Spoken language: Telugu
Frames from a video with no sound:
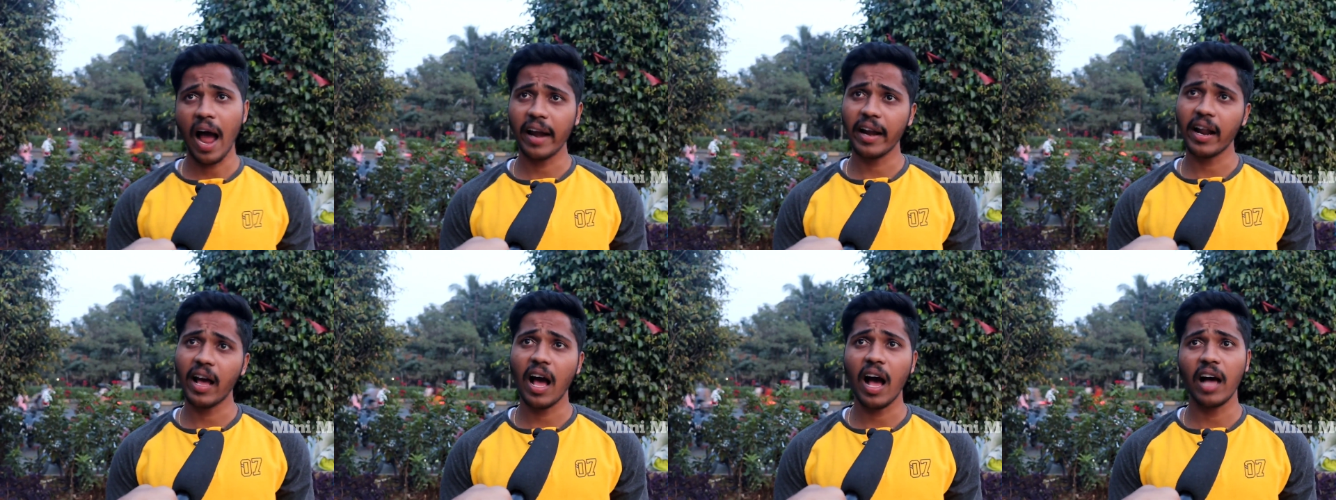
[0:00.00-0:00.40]

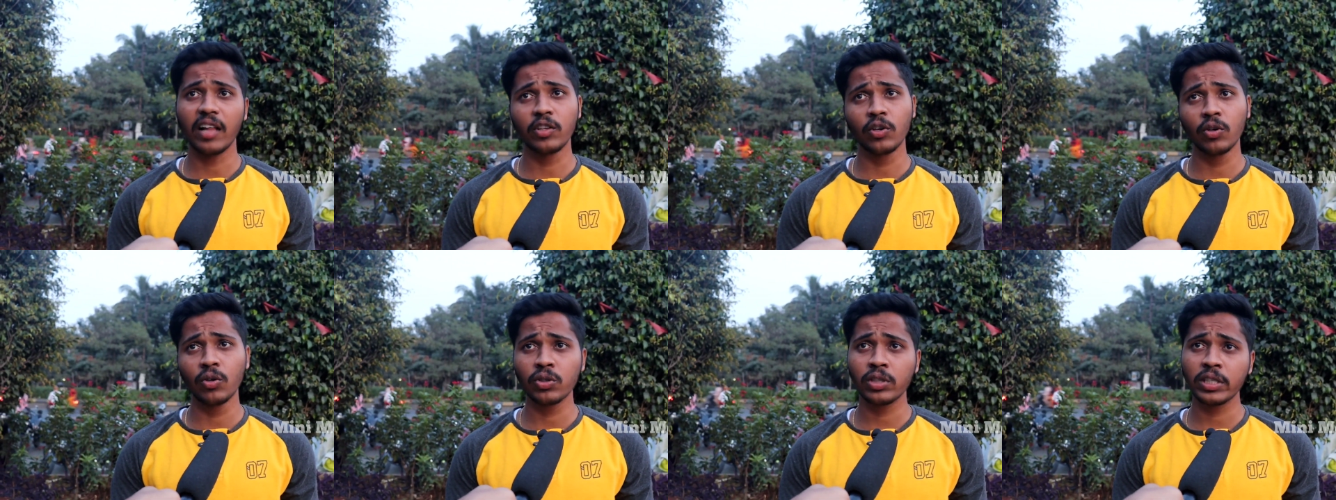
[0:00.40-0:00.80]
ఆయన
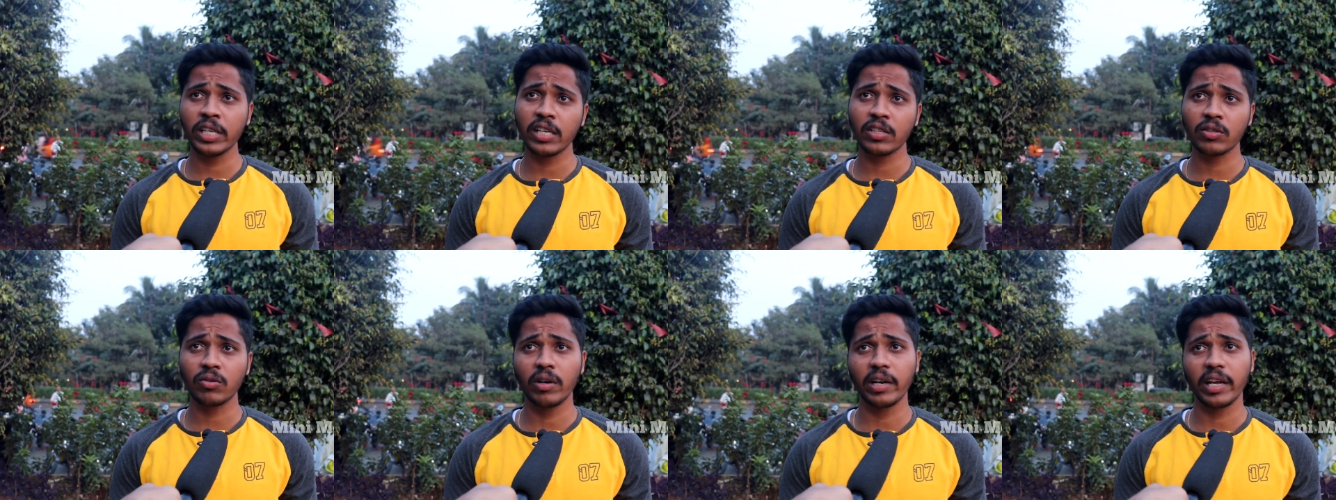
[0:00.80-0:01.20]
అది యూజ్
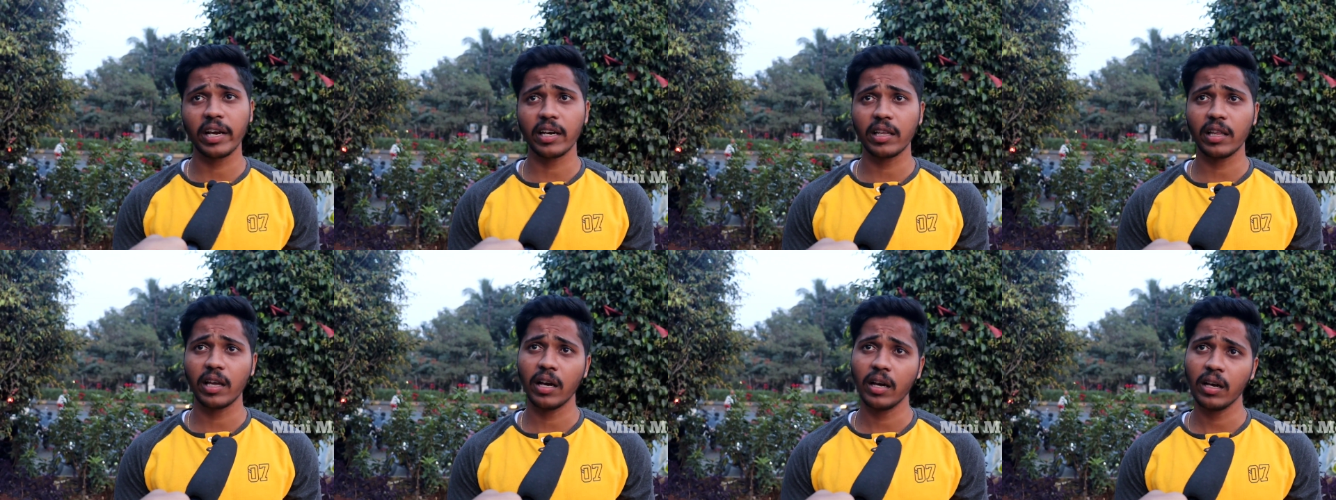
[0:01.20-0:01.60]
చేసుకునే
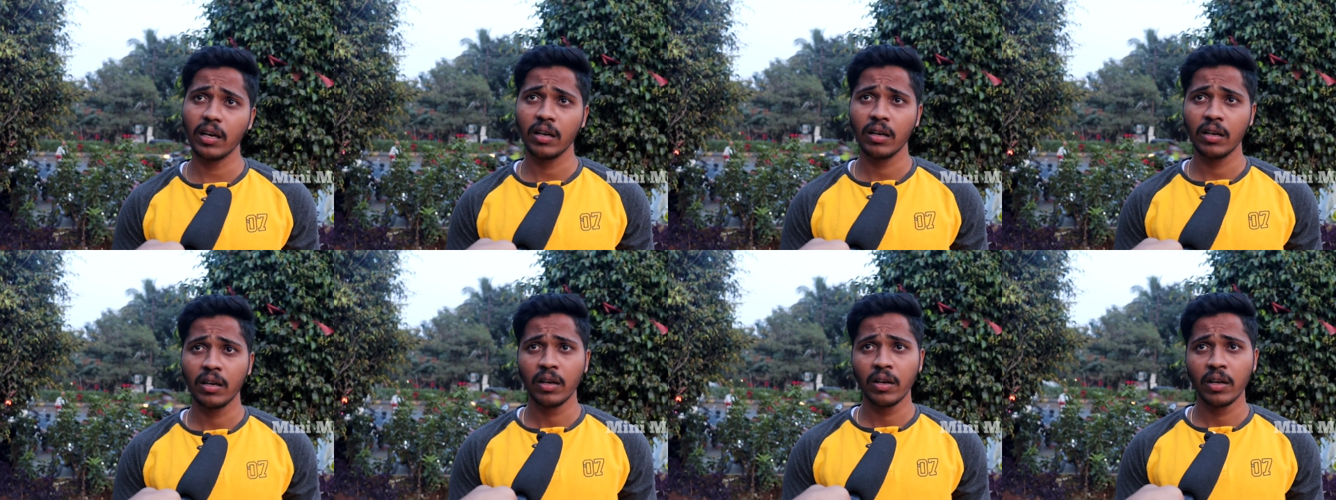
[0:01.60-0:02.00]
కదా
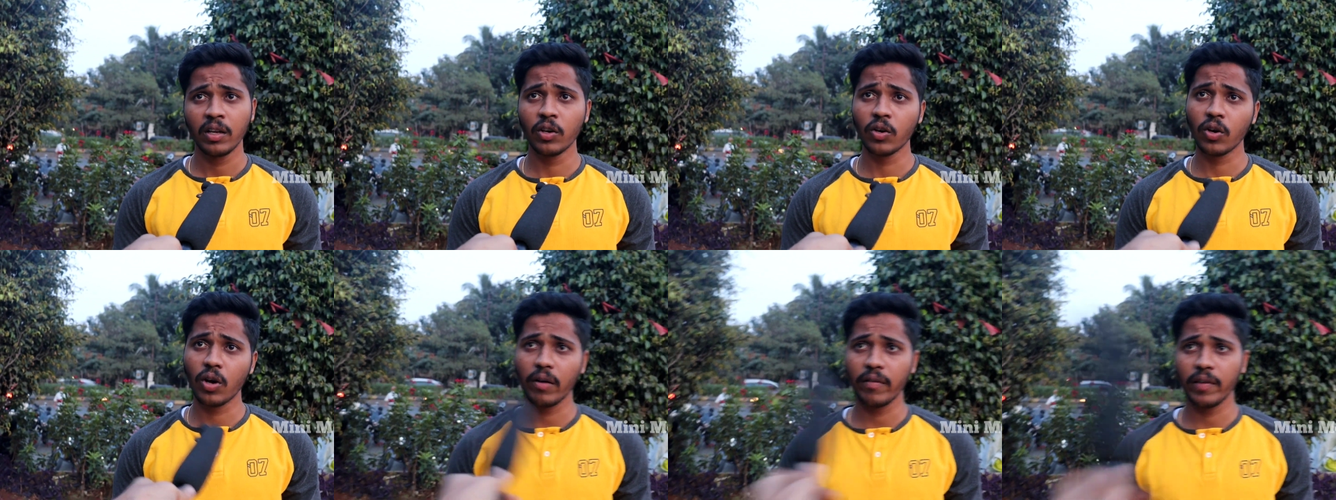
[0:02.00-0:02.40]

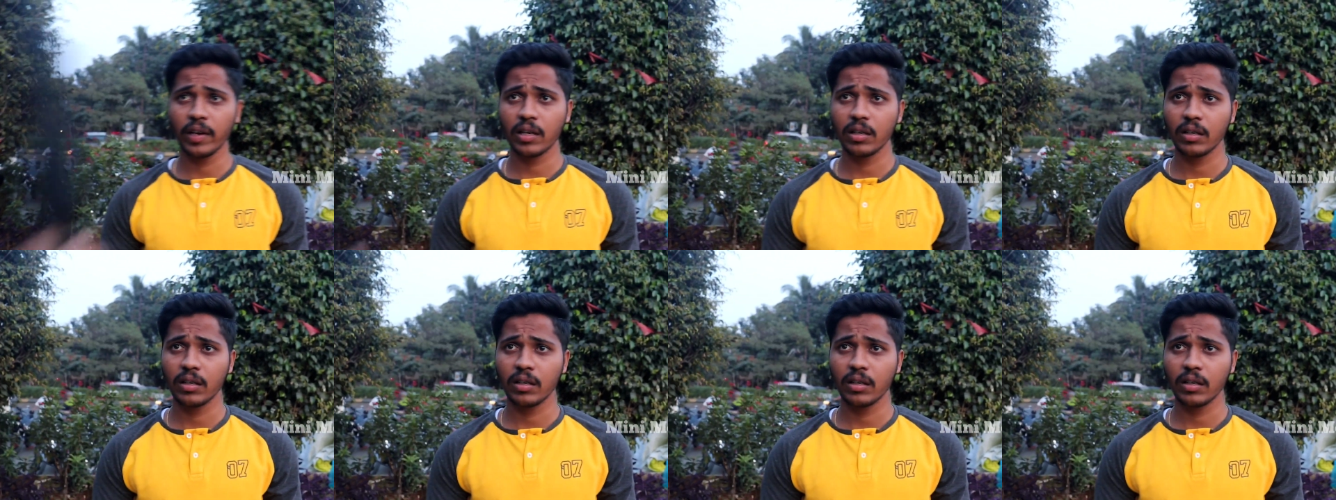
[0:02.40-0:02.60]
ఇంకో